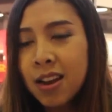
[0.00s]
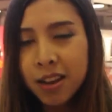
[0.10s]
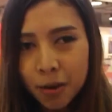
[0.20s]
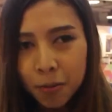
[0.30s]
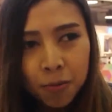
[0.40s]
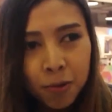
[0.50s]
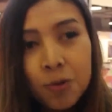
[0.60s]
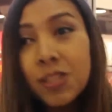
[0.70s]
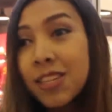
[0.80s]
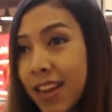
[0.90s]
แล้วเดี๋ยวผม
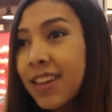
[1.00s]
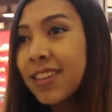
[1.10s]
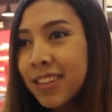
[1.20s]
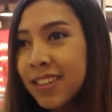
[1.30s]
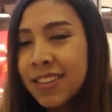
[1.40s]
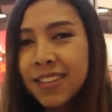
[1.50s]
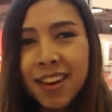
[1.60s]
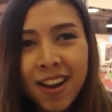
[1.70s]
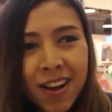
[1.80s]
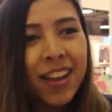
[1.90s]
คุณจะได้เงินคืน
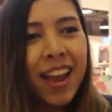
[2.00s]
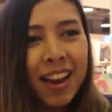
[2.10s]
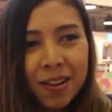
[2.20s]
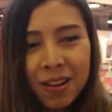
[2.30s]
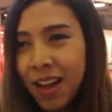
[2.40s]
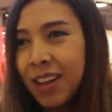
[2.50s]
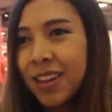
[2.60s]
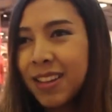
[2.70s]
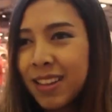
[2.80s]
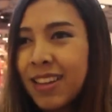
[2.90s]
โอเคเราก็
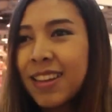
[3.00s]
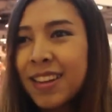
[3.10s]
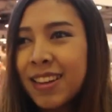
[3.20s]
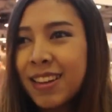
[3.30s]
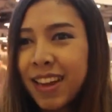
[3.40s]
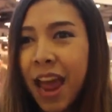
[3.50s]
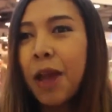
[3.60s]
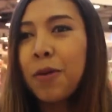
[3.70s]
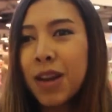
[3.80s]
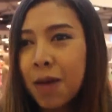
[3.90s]
แก
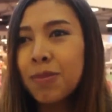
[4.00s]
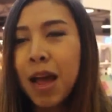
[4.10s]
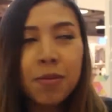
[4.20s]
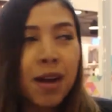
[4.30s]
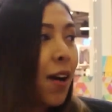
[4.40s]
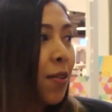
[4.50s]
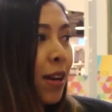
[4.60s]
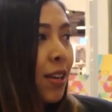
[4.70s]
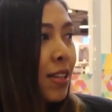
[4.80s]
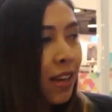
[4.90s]
ล้งว่าทำตามเขา
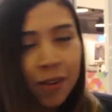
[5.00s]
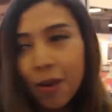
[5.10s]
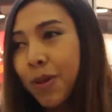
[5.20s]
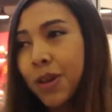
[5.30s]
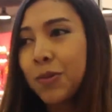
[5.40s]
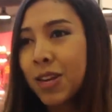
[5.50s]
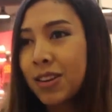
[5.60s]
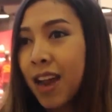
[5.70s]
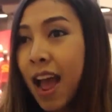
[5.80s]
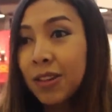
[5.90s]
แล้วคือเราก็มาอยู่
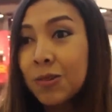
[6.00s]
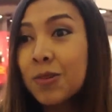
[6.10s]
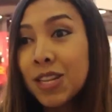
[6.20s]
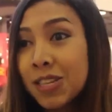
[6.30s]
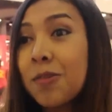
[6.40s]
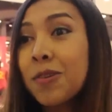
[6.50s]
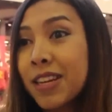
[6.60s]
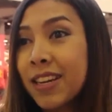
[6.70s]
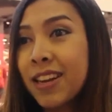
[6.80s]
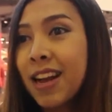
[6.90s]
ที่หน้าตู้ที่จะโอน
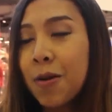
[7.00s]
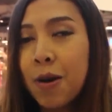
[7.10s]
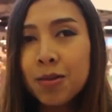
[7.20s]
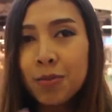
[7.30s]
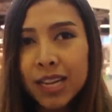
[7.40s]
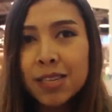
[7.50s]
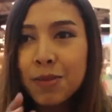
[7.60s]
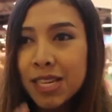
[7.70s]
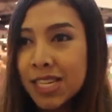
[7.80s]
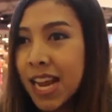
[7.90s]
เงินให้เขาอ่ะมันก็จะ
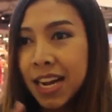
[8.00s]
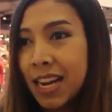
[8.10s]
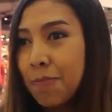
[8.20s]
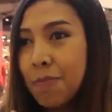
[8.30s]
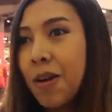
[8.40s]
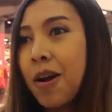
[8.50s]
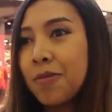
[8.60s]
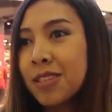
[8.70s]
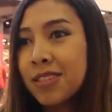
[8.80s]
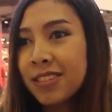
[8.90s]
มีเสียงอะไรประกอ
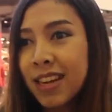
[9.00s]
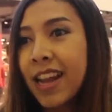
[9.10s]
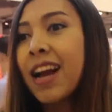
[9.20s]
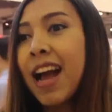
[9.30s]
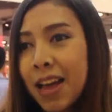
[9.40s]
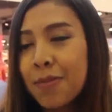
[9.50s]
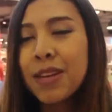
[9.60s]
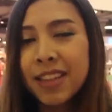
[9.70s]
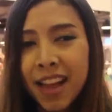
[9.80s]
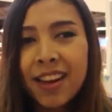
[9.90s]
บซึ่งคล้ายๆ
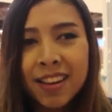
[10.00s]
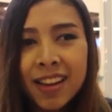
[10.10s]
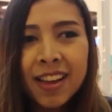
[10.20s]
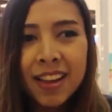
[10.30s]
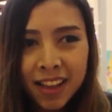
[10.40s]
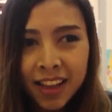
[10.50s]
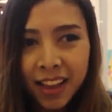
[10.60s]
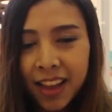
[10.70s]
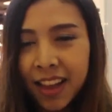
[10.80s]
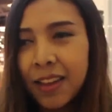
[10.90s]
เหมือนกัน
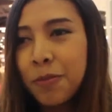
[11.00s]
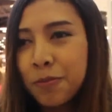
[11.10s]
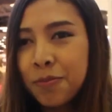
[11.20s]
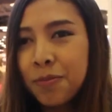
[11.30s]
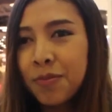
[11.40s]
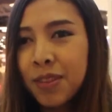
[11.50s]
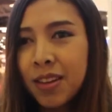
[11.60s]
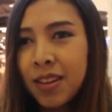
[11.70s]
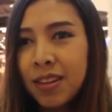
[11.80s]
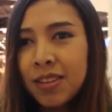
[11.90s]
อ่ะฮะ
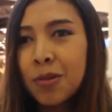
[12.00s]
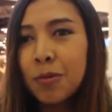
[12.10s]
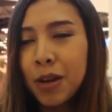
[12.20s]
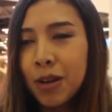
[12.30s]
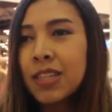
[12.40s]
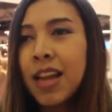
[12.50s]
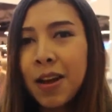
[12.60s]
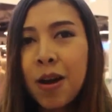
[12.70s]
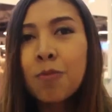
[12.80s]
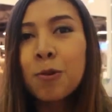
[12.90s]
สรุปแล้วก็คือ
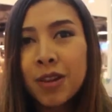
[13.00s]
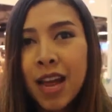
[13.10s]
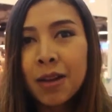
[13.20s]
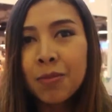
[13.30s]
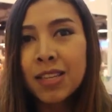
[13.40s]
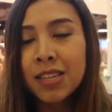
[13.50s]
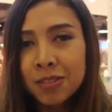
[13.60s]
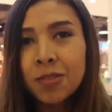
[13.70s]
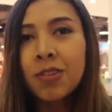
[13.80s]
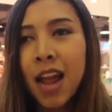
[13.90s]
ได้ข้อมูลทุกอย่างมาจา
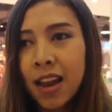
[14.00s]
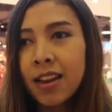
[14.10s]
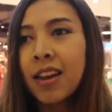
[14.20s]
กตรงนั้น